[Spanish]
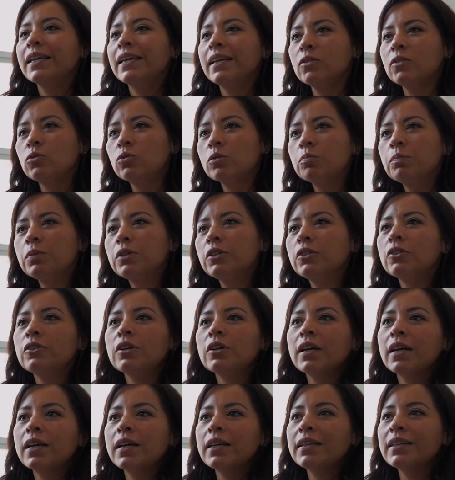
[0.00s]
En tu
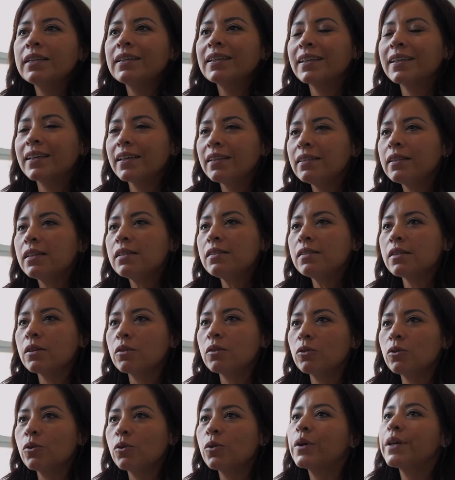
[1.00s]
opinión, Cari, ¿qué tan
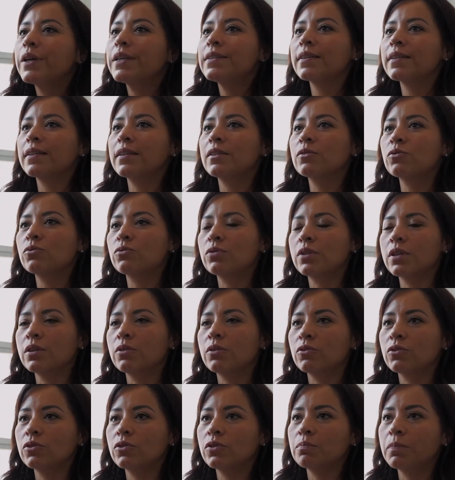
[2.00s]
seguro es que sus
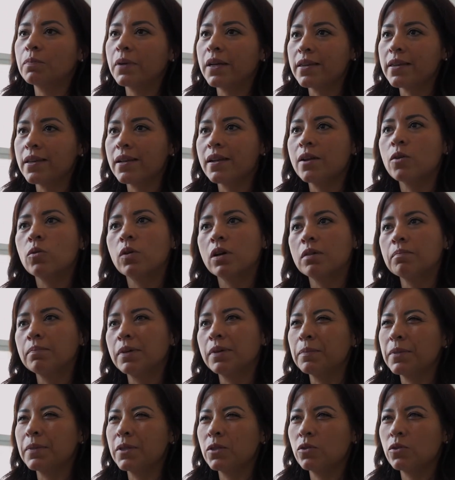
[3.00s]
hijos vayan a un
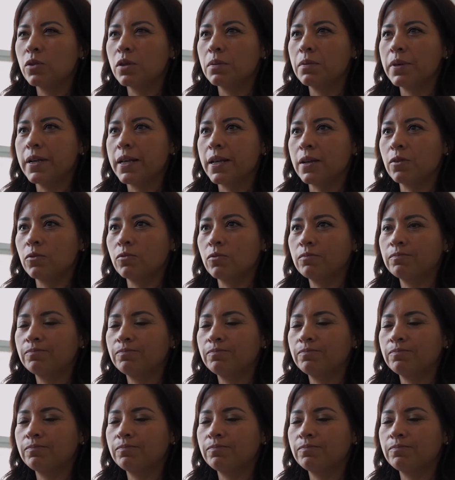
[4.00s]
campamento de verano?